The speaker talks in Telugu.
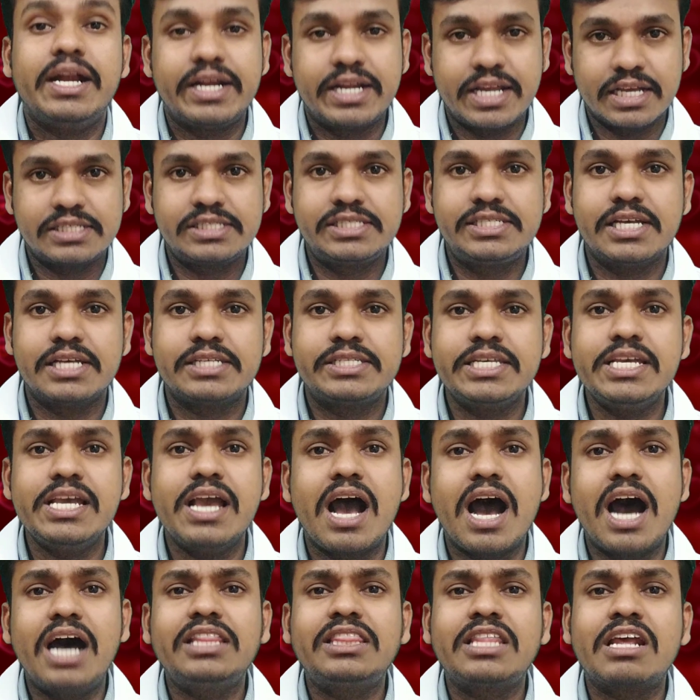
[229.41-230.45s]
టెస్ట్ చేసి
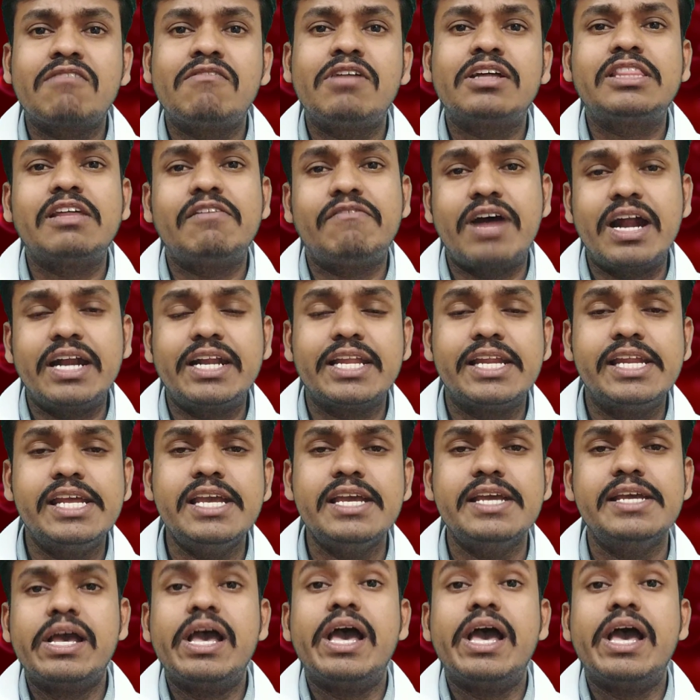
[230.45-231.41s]
ఆ తర్వాత వాటిని